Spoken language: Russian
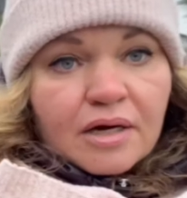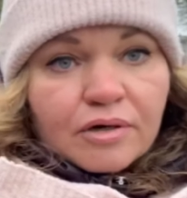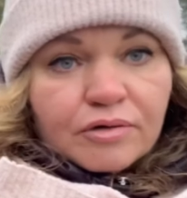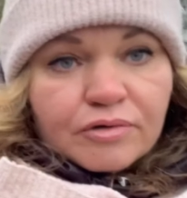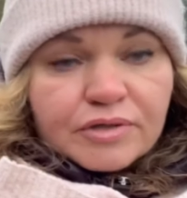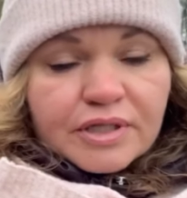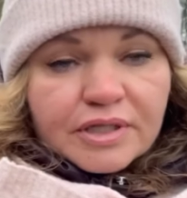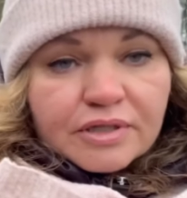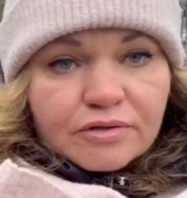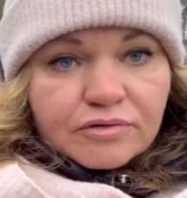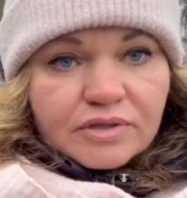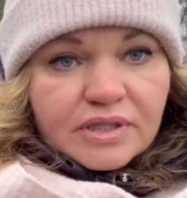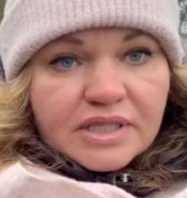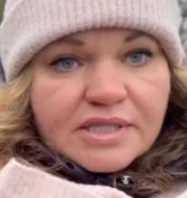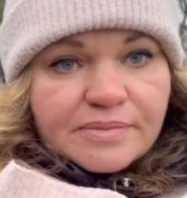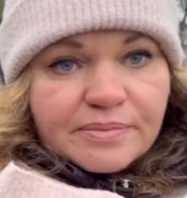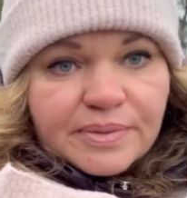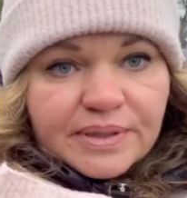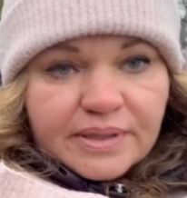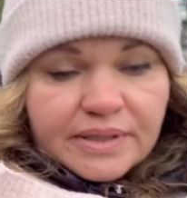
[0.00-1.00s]
У Кира у
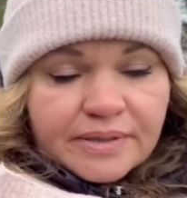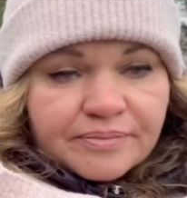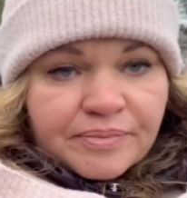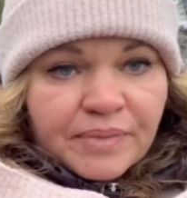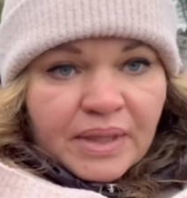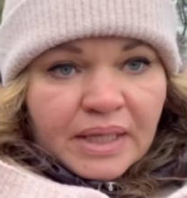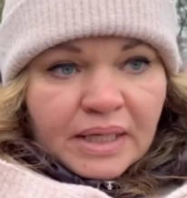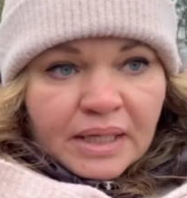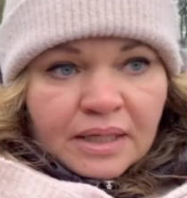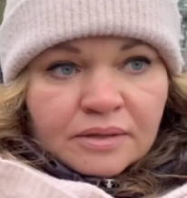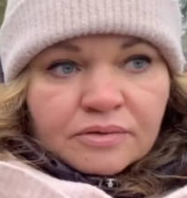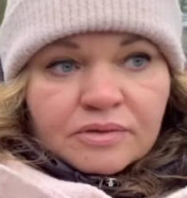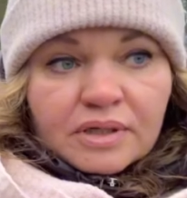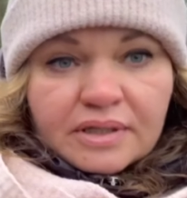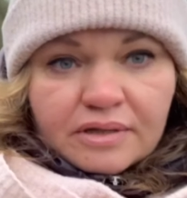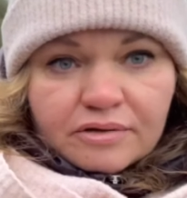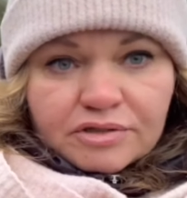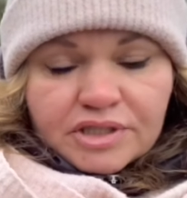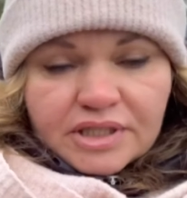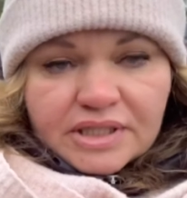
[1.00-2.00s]
нас был ну,
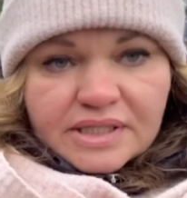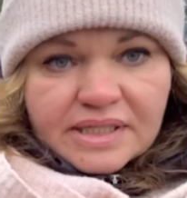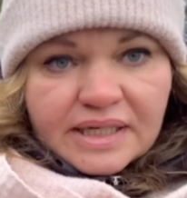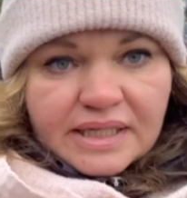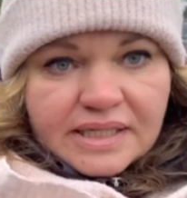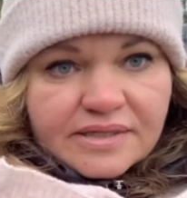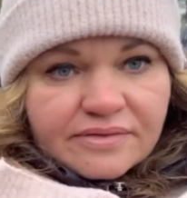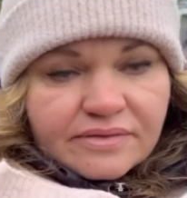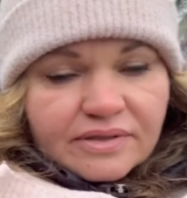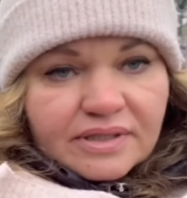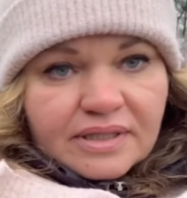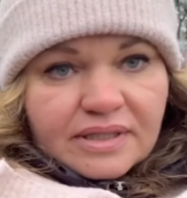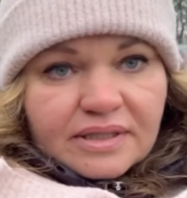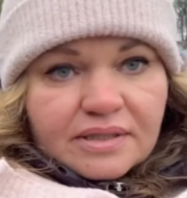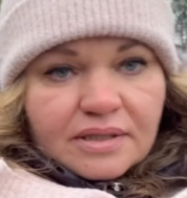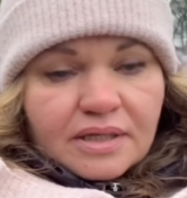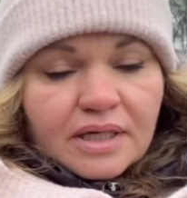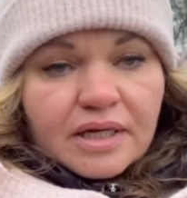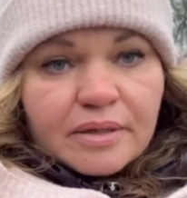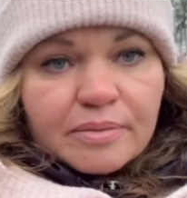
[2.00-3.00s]
как я уже
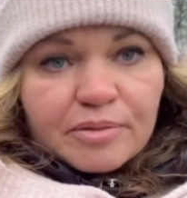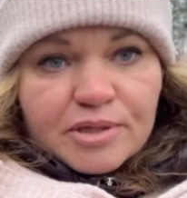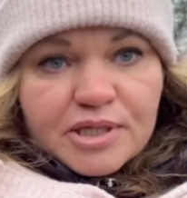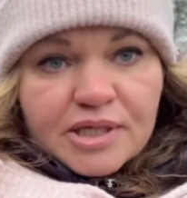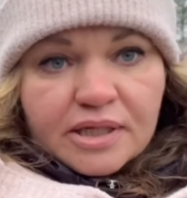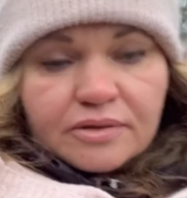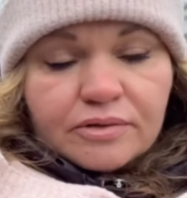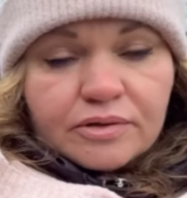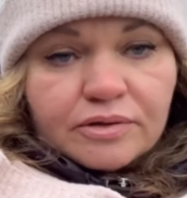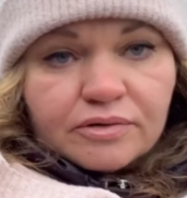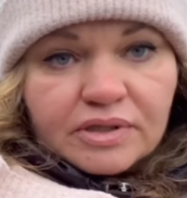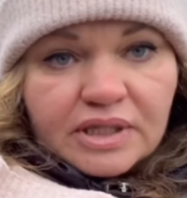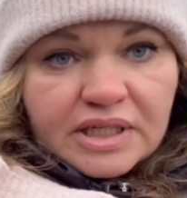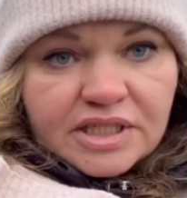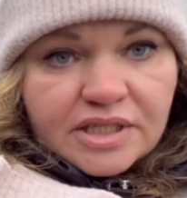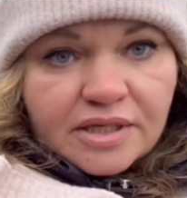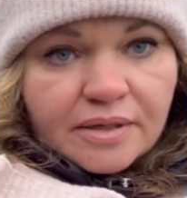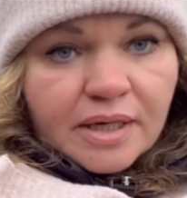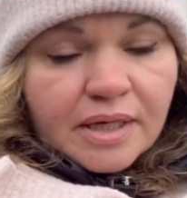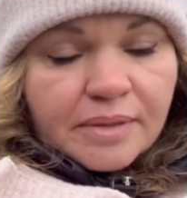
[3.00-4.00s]
рассказывала, после одной
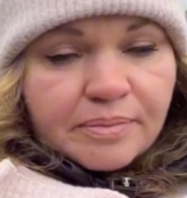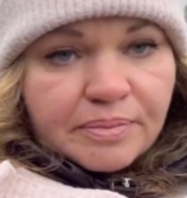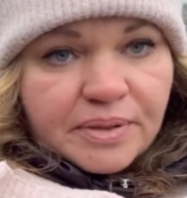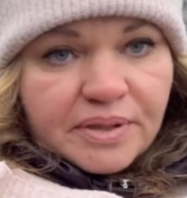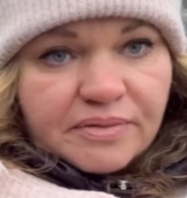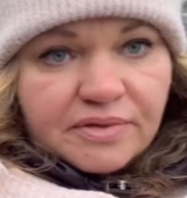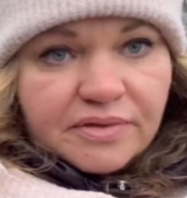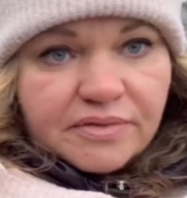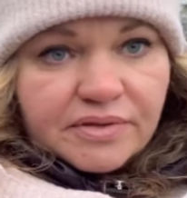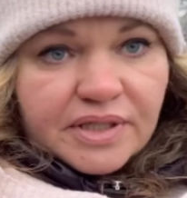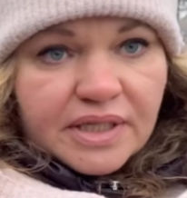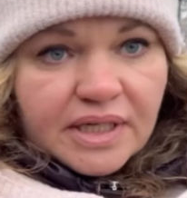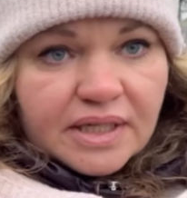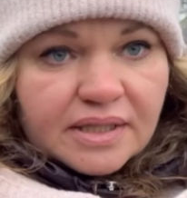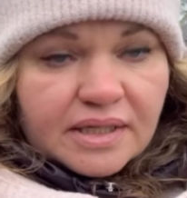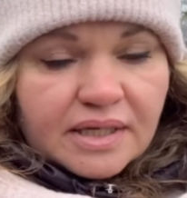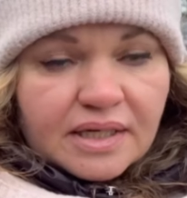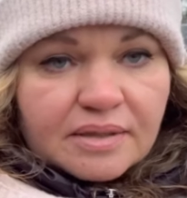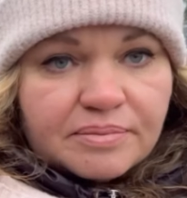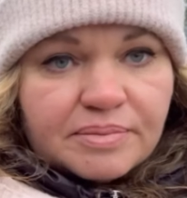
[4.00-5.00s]
неудачной прививки
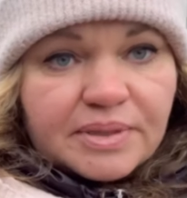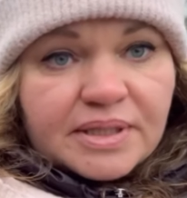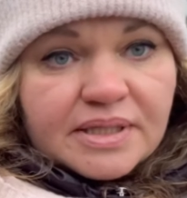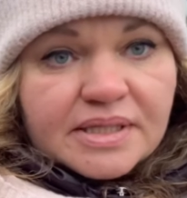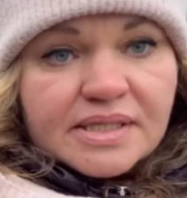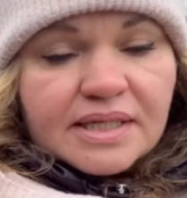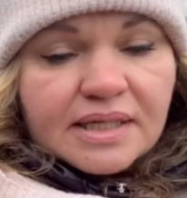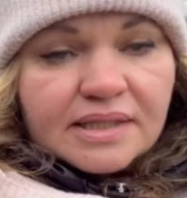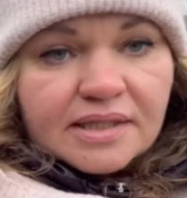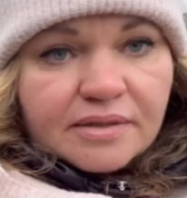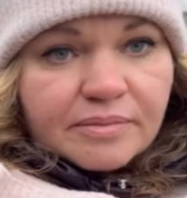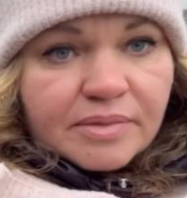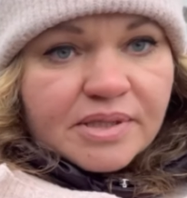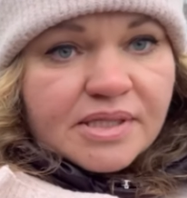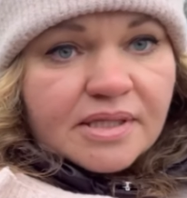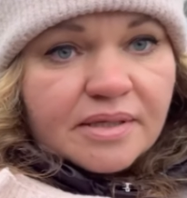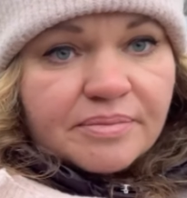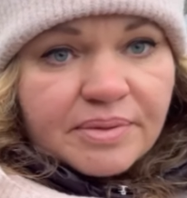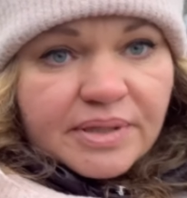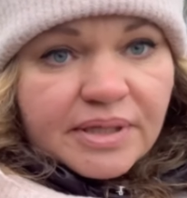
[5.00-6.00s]
она перенесла
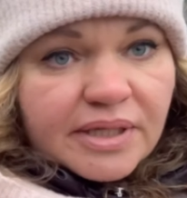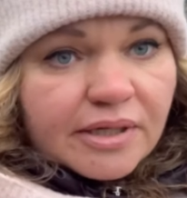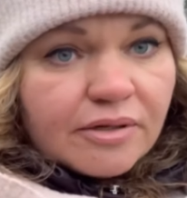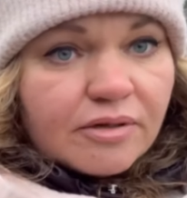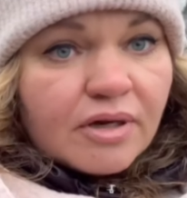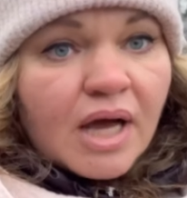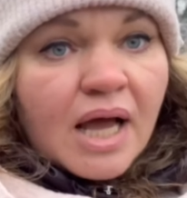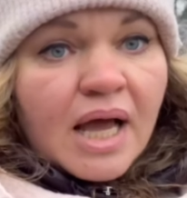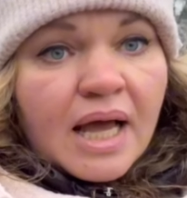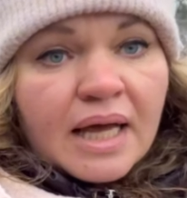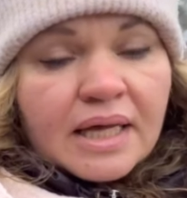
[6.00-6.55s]
тромбоцитопению,